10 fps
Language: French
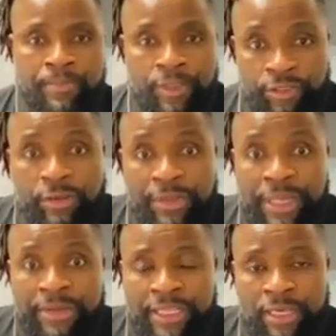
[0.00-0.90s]
Je vais maintenant
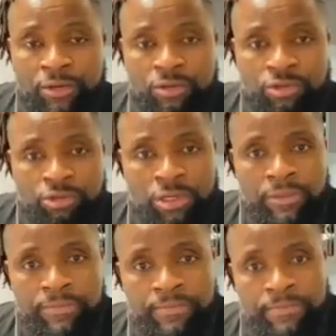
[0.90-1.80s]
m'attaquer aux joueurs.
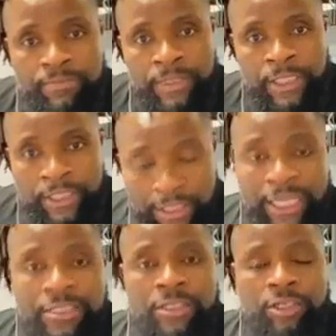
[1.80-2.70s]
Si
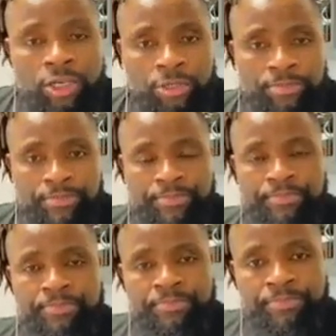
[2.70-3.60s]
l'entraîneur
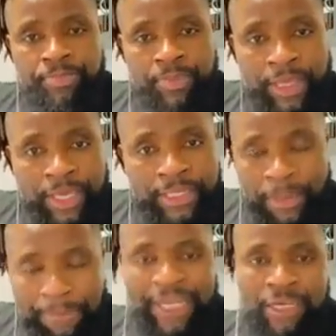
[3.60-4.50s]
n'est
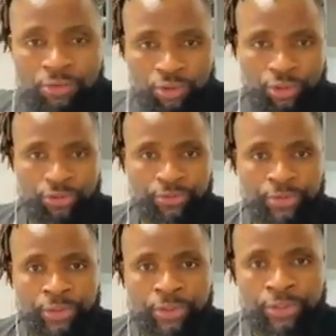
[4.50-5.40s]
pas à la hauteur,
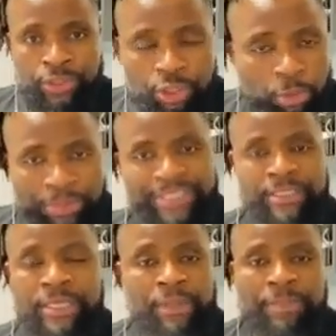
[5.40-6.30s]
si le
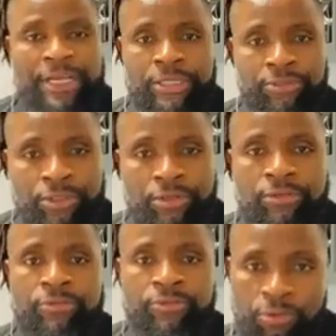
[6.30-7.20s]
président n'est pas à la hauteur,
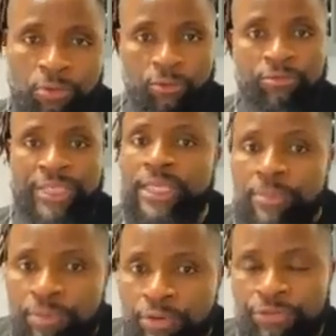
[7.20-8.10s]
vous, vous êtes des
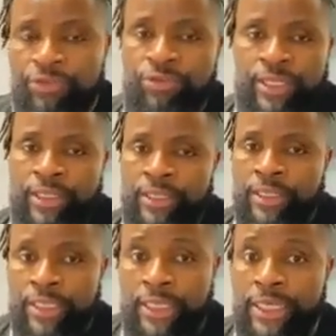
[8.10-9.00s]
professionnels.
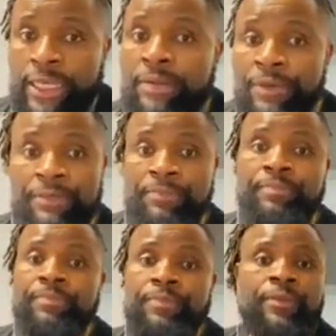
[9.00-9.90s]
Et quand même
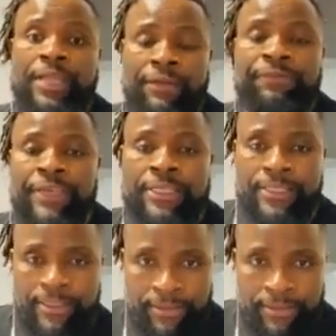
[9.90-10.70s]
de la fierté.